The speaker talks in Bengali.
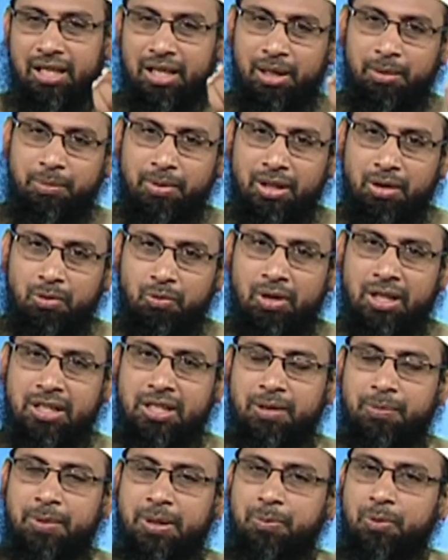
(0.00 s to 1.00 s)
আবার
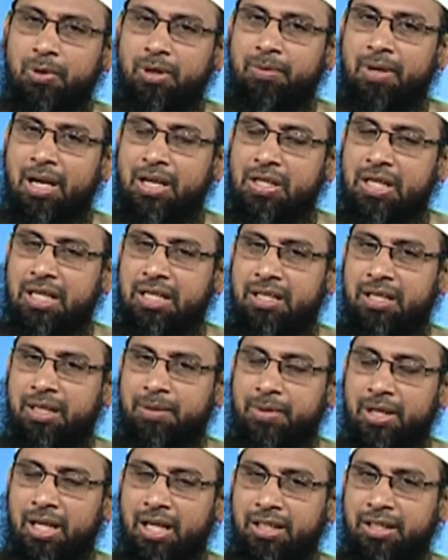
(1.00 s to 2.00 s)
ওয়াজিবের পরিভাষাটা
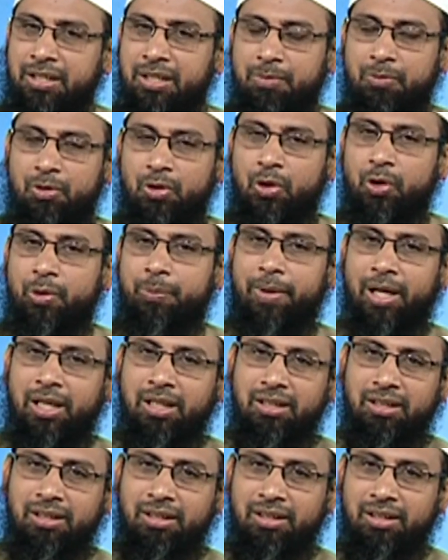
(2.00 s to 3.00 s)
আমরা হাদিসের মধ্যেও পাই
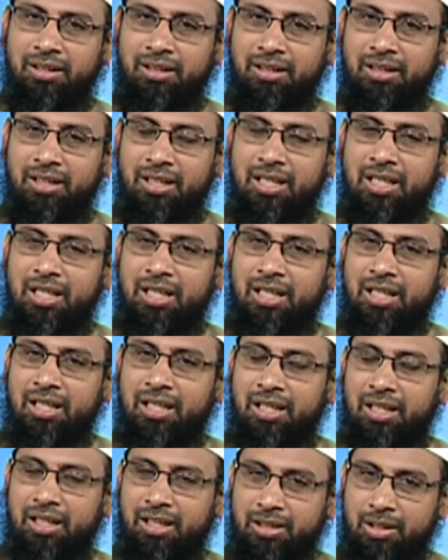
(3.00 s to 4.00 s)

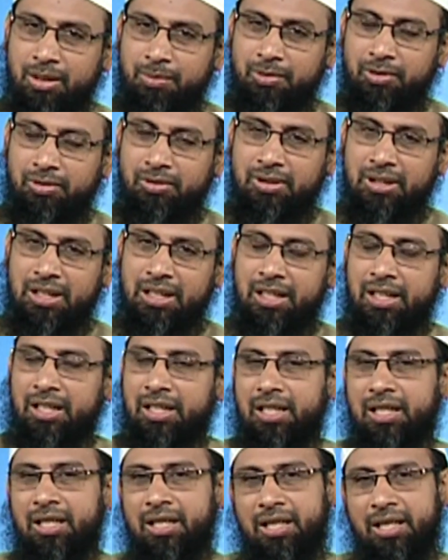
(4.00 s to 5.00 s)
যেমন
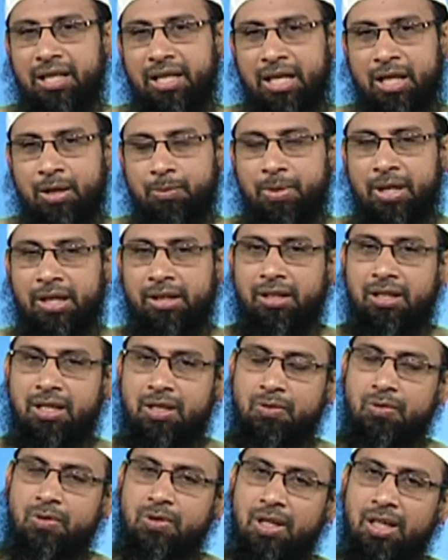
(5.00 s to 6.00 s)
এক ব্যক্তি
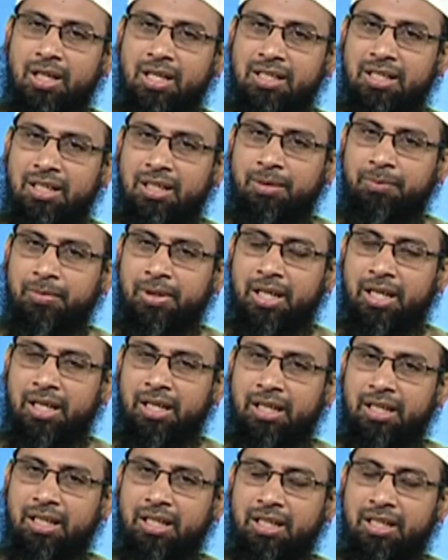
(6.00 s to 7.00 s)
রাসুল সাল্লাহ সাল্লামকে
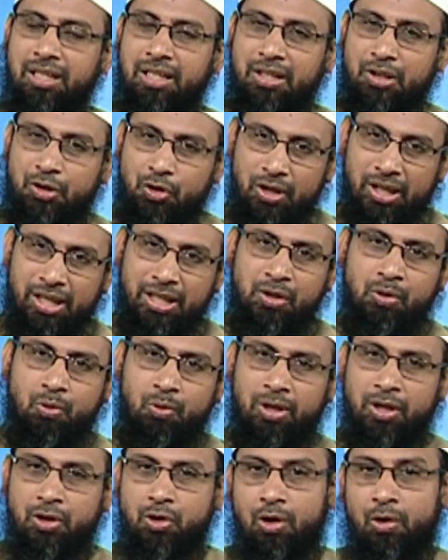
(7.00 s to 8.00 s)
জিজ্ঞেস
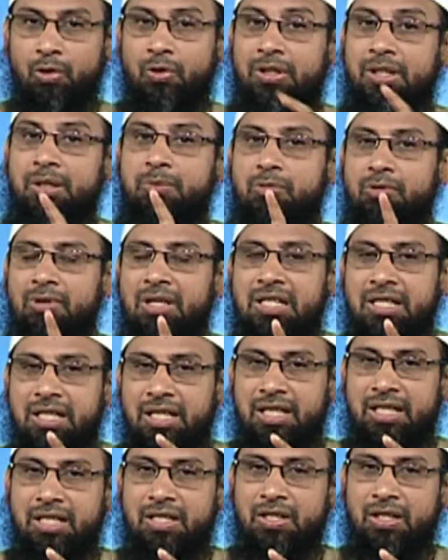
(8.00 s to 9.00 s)
করলেন যখন তিনি
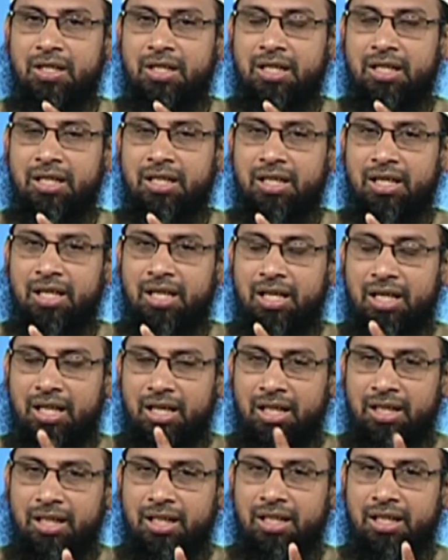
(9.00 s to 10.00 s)
বলেছিলেন যে
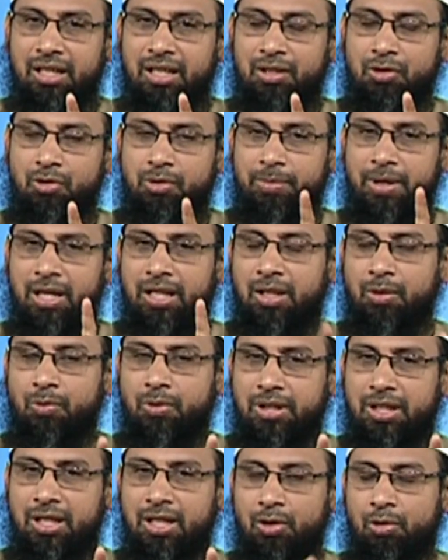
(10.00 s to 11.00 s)
আল্লাহ সুবাহান
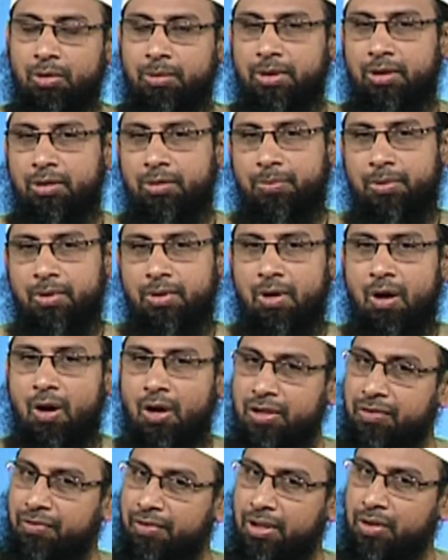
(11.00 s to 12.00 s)
হুয়া তোমাদের উপর
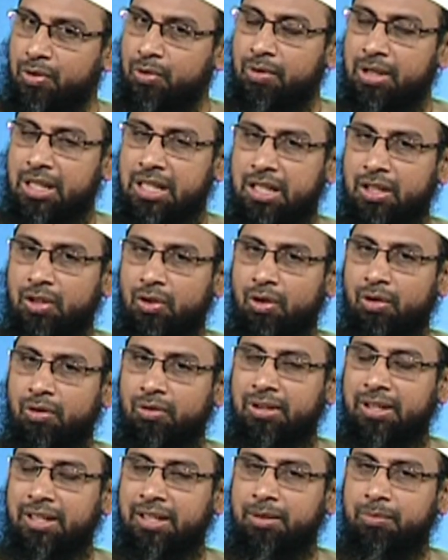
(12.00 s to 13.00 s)
হজ ফরজ করেছেন
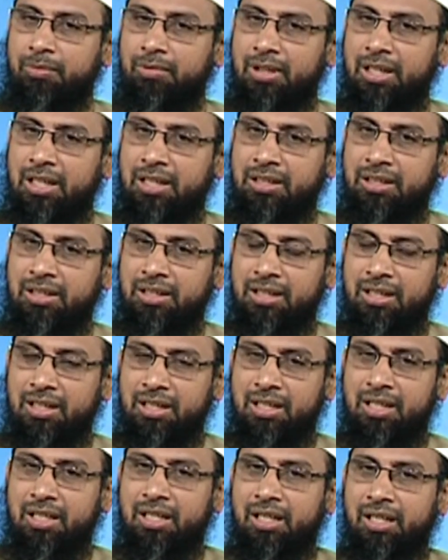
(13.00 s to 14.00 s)
তখন তিনি বললেন
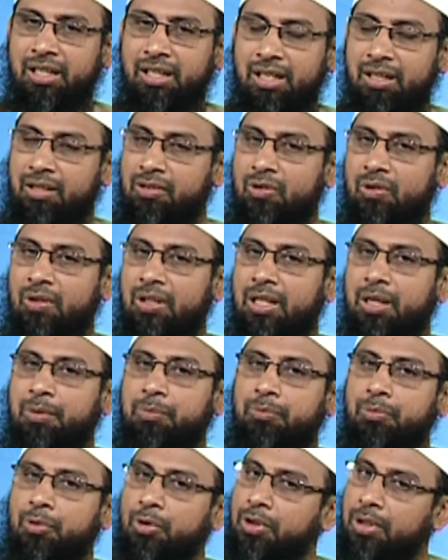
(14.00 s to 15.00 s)
ইয়ারসল্লাহ
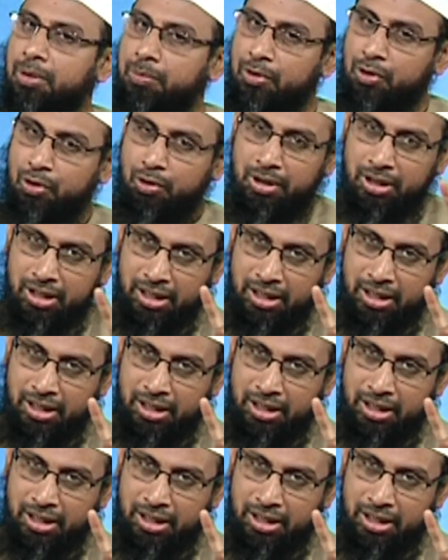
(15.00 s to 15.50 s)
প্রতি বছরই